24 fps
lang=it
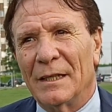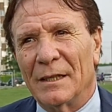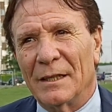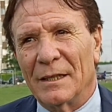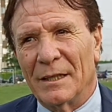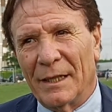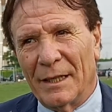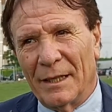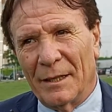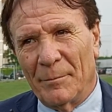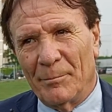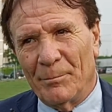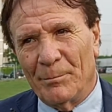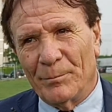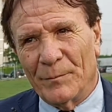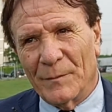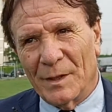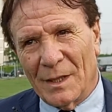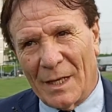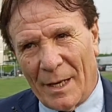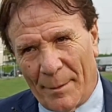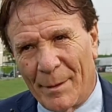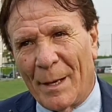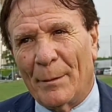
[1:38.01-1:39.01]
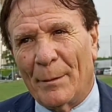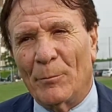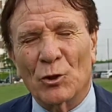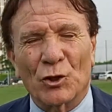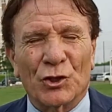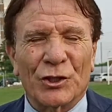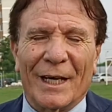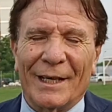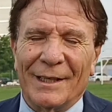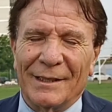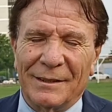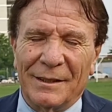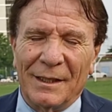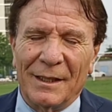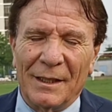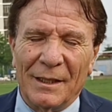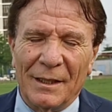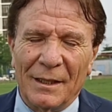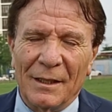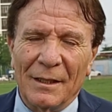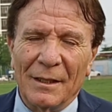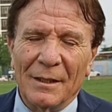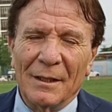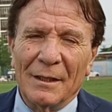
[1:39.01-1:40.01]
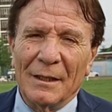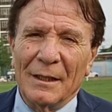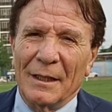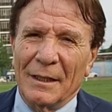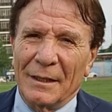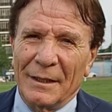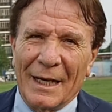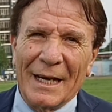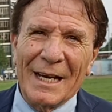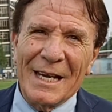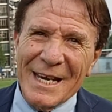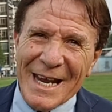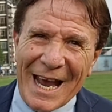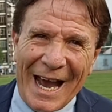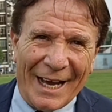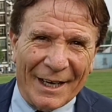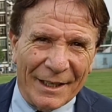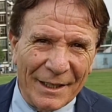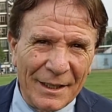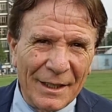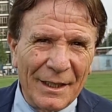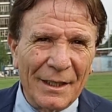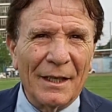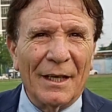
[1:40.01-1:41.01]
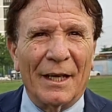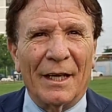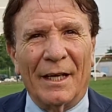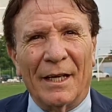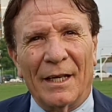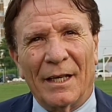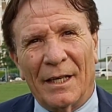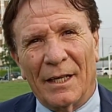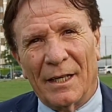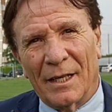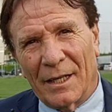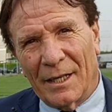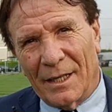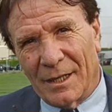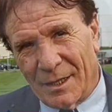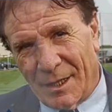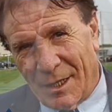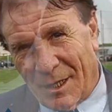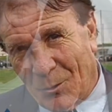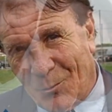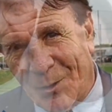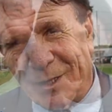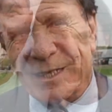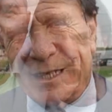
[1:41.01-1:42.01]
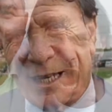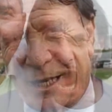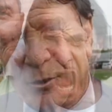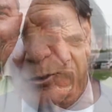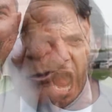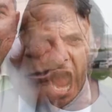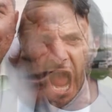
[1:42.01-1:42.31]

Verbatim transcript: ehm, li abbiamo scelti negli anni e, eh, e eh, quest'anno